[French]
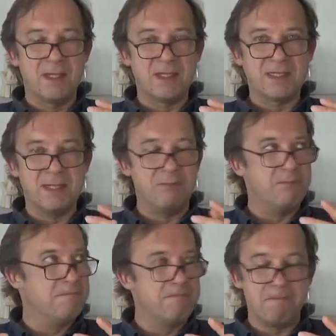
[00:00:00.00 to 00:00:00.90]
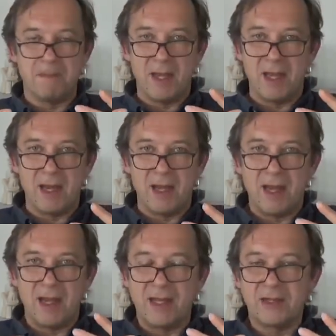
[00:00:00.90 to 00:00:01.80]
c'est
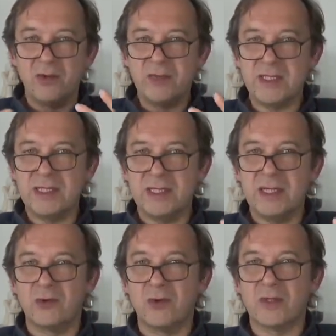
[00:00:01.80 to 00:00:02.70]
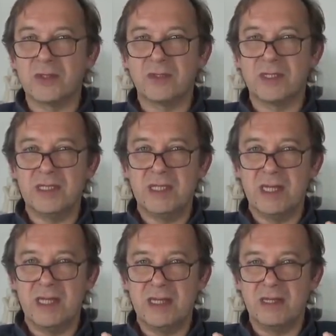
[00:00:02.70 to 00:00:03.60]
la, densité du
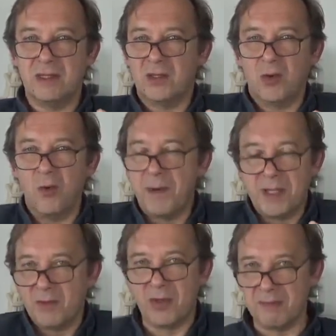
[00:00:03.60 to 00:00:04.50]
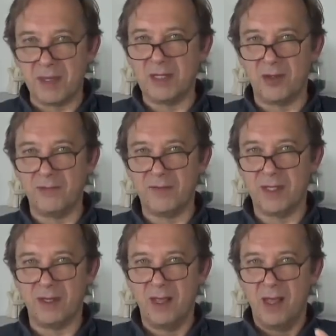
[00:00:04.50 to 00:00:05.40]
ressenti est complètement
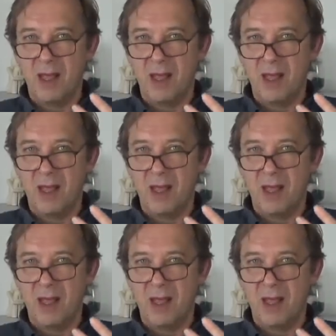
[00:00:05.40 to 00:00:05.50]
hypertrophiée